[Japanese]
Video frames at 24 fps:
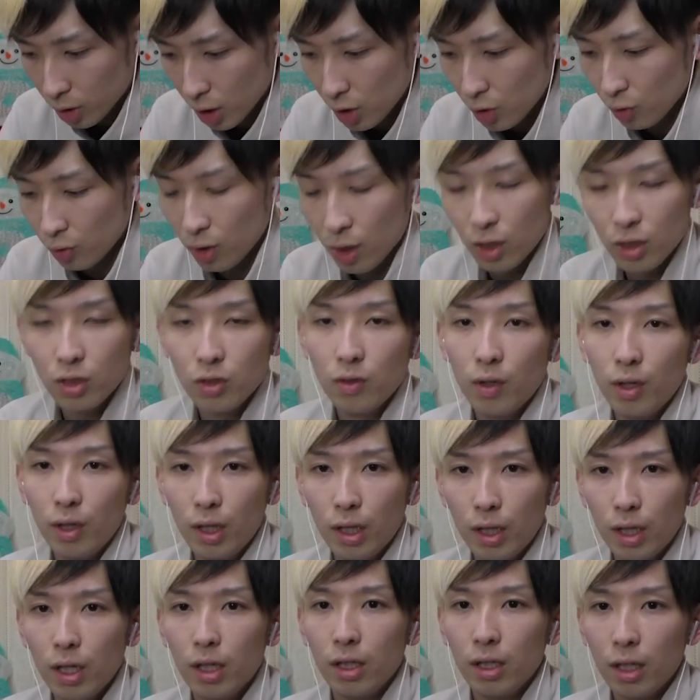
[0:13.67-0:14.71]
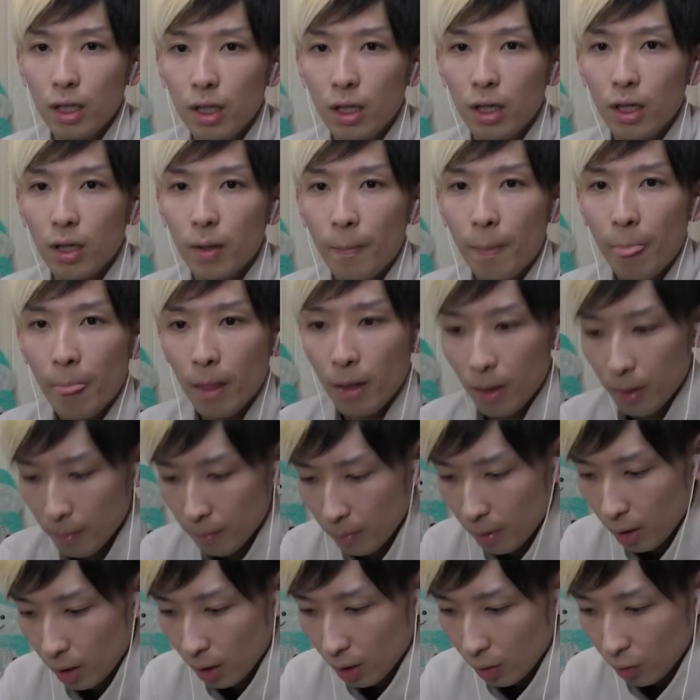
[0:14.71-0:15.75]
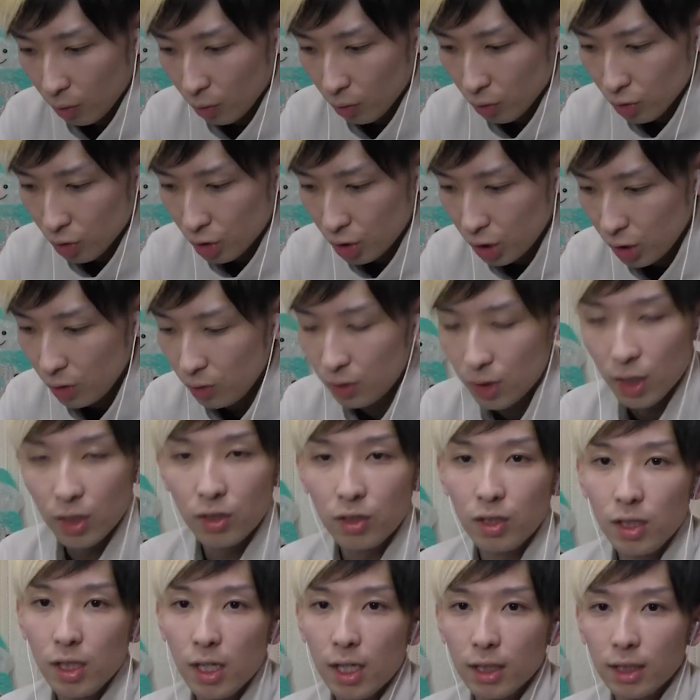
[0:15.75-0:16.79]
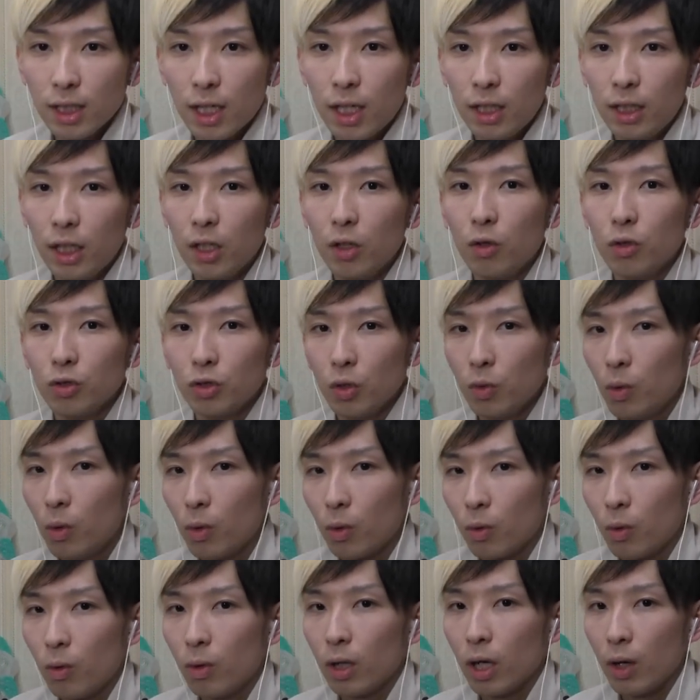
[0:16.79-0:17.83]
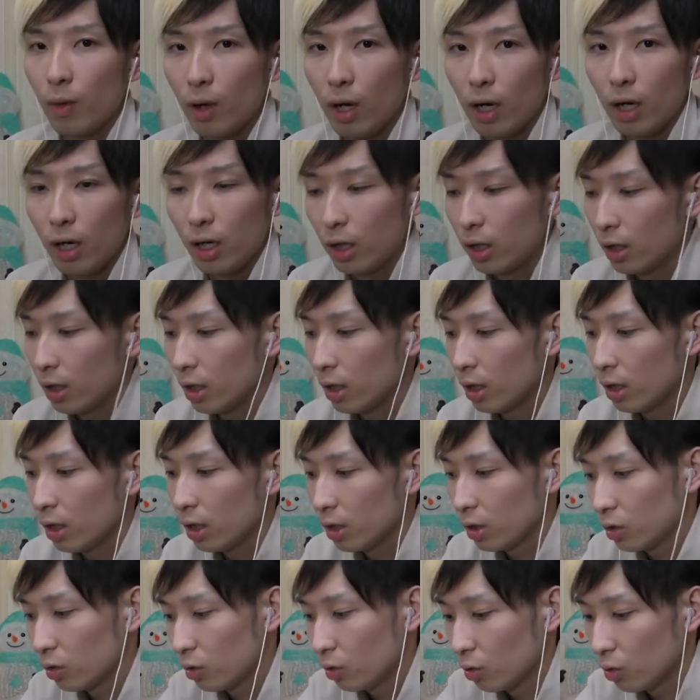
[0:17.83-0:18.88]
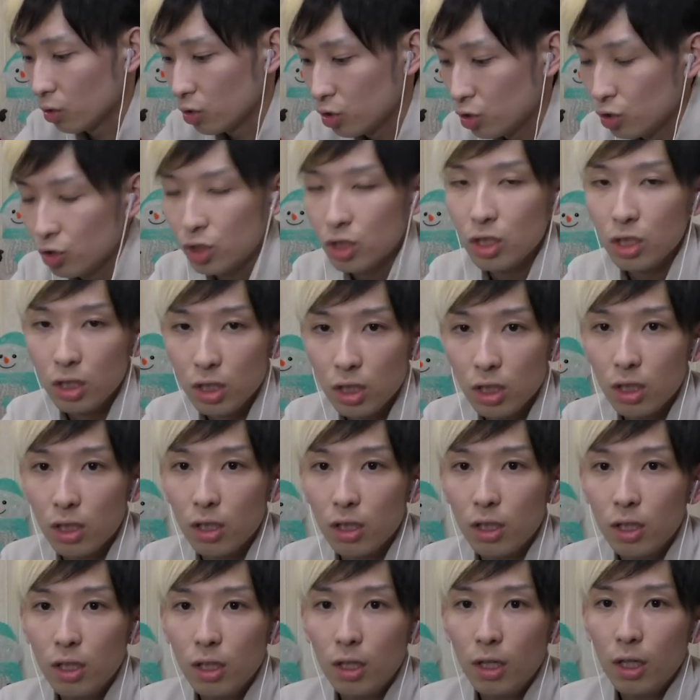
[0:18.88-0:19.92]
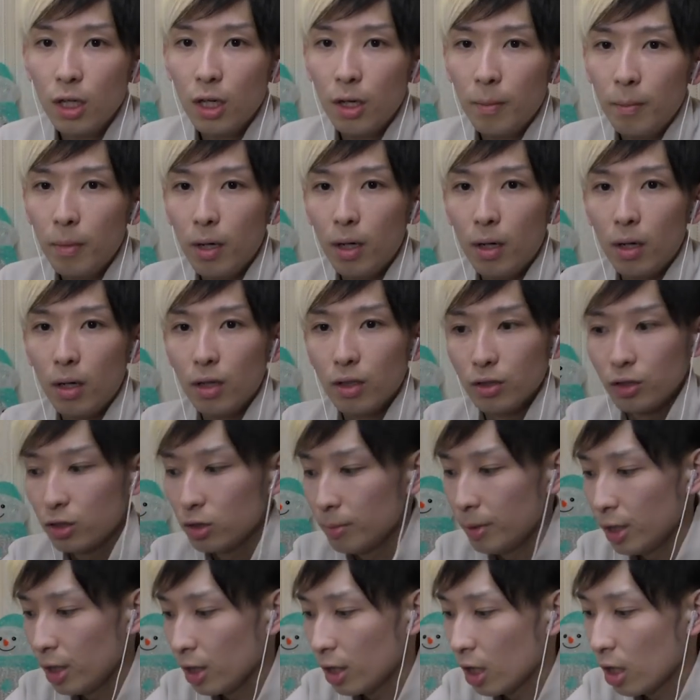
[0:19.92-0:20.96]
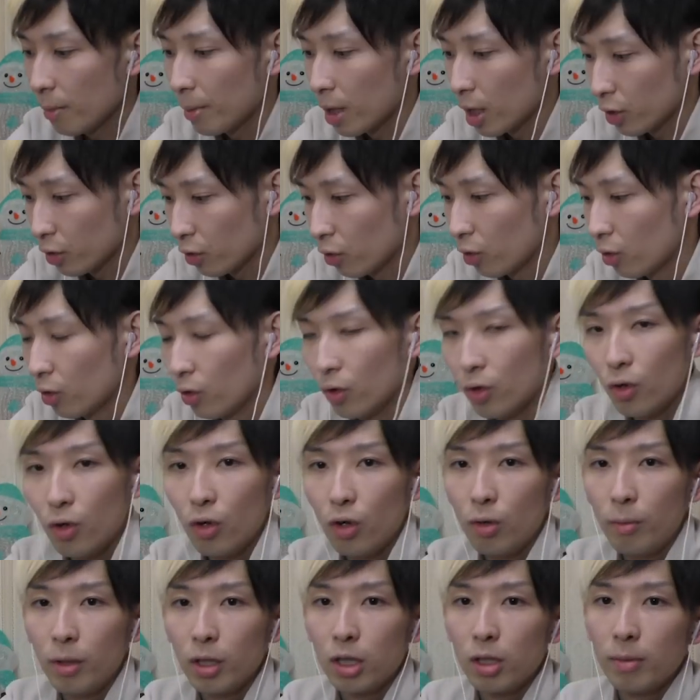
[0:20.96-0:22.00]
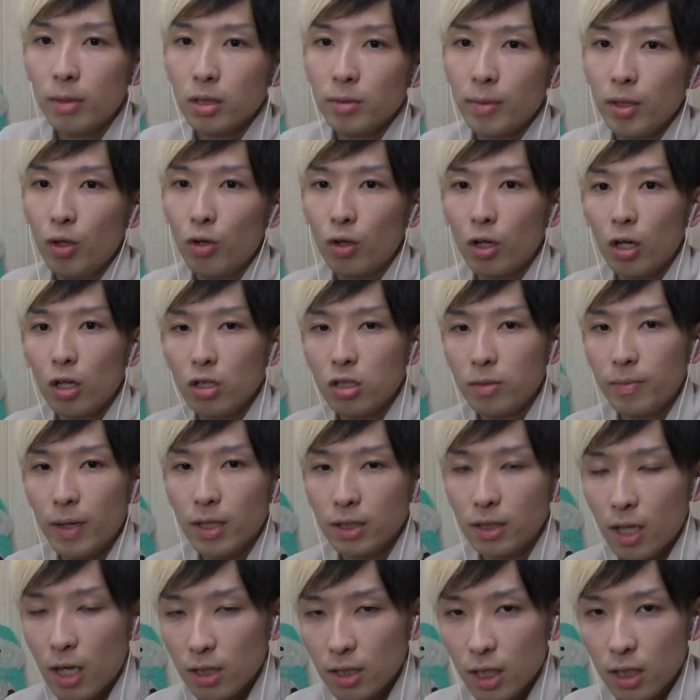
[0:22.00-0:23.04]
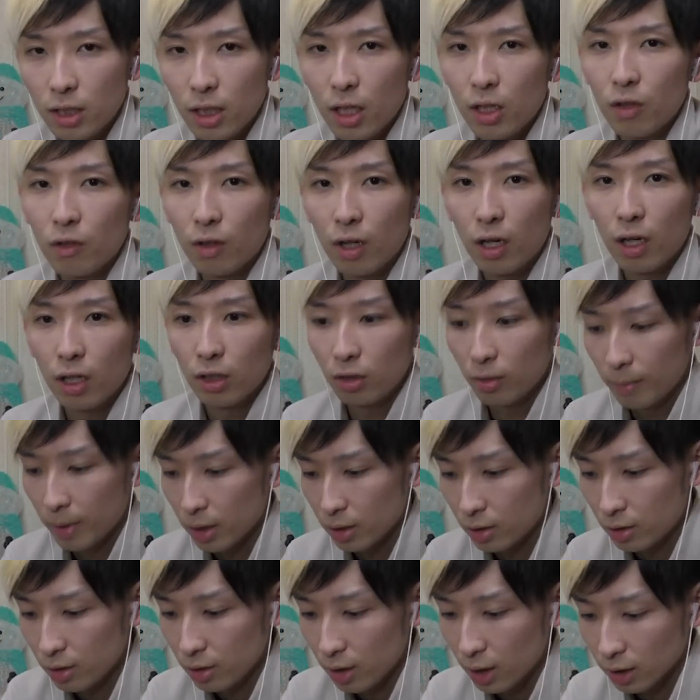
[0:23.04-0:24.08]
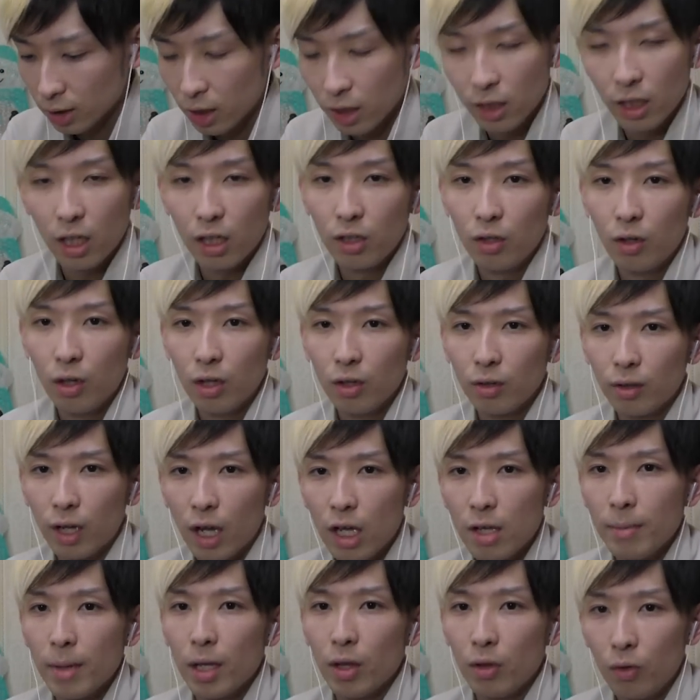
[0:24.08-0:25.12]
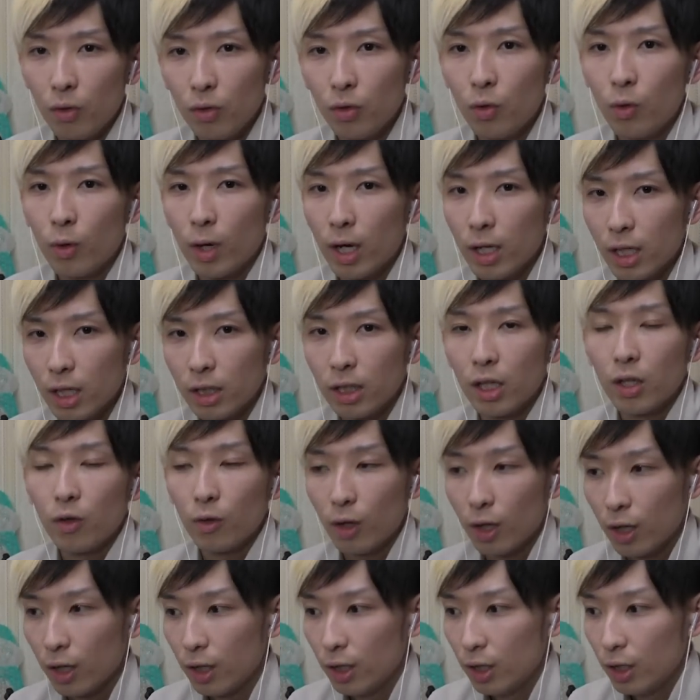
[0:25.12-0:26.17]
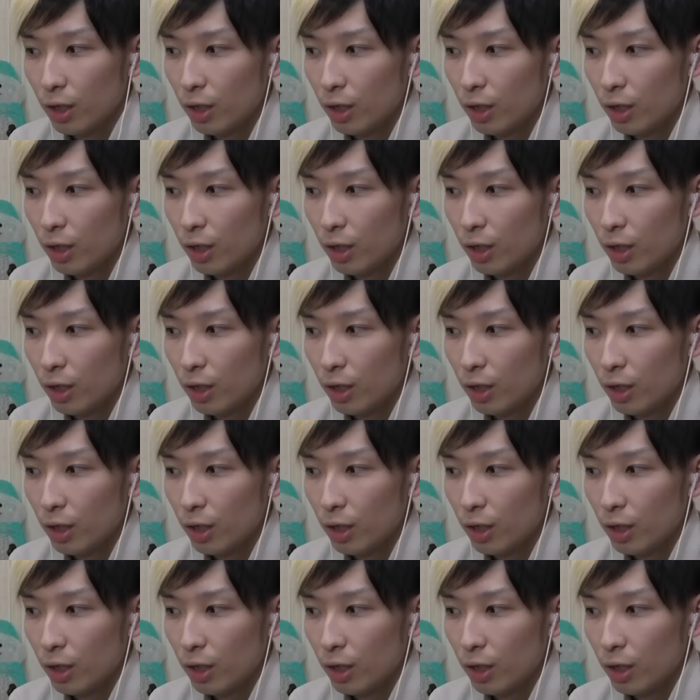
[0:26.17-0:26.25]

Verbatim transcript: 初からするわけじゃないんで、この真打ちで追加された要素を今回は、中心に、進めていければなと思ってます。妖怪ウォッチバスターズだったりとか、あと追加された、カイマの妖怪であったりとか、